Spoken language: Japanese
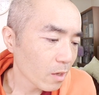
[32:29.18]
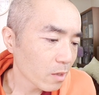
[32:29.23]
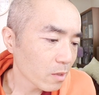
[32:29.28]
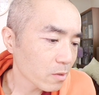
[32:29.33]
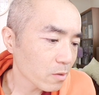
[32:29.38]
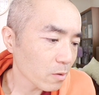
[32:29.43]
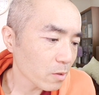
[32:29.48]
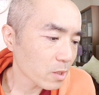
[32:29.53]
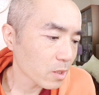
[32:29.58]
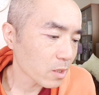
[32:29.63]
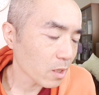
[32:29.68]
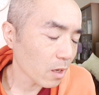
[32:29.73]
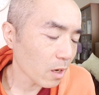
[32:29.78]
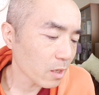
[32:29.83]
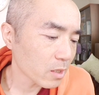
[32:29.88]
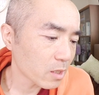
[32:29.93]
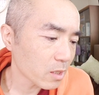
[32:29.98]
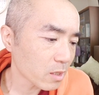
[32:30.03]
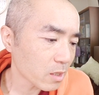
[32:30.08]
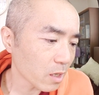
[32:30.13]
そした
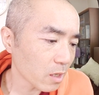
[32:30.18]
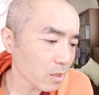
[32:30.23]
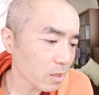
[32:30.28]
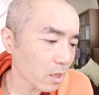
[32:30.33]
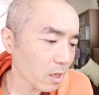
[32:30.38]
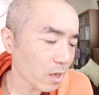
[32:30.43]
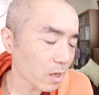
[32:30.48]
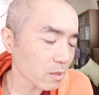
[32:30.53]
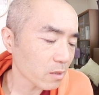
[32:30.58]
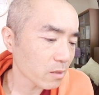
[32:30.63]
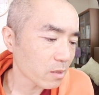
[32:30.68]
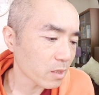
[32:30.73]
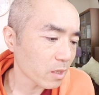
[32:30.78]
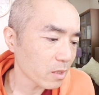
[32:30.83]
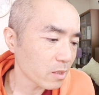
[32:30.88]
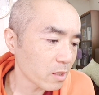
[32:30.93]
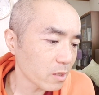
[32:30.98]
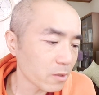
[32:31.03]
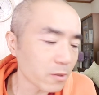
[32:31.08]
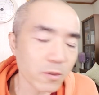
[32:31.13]
ら実験生活
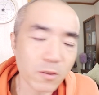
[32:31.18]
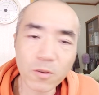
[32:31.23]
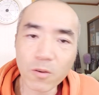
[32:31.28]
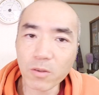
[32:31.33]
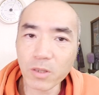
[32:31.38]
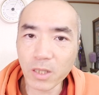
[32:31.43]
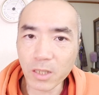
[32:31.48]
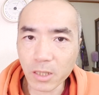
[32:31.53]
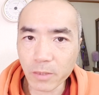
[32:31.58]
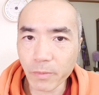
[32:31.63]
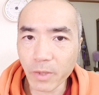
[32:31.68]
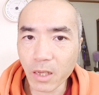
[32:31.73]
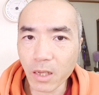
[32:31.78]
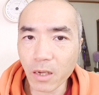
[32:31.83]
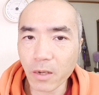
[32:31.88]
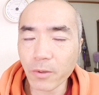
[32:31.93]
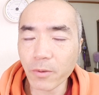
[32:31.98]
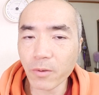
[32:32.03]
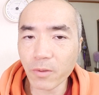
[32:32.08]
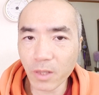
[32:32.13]
1025日目
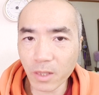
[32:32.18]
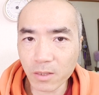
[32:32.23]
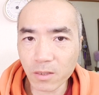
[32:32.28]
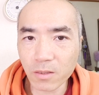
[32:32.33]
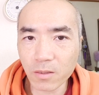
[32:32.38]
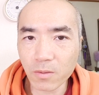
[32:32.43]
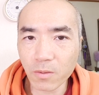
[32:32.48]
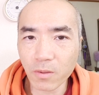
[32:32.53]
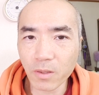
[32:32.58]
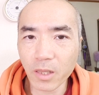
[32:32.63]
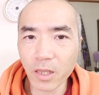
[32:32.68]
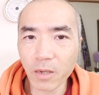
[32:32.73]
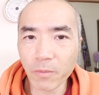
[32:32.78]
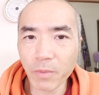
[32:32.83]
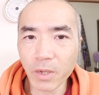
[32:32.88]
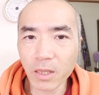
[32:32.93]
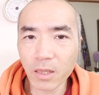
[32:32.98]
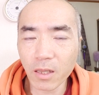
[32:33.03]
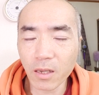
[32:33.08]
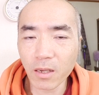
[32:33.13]
完了ですそれでは
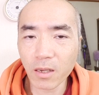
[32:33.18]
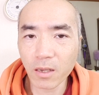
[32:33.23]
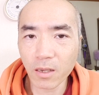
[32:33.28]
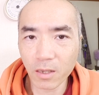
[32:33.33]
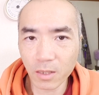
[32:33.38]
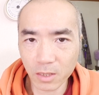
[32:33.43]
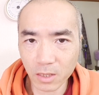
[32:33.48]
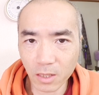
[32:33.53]
また明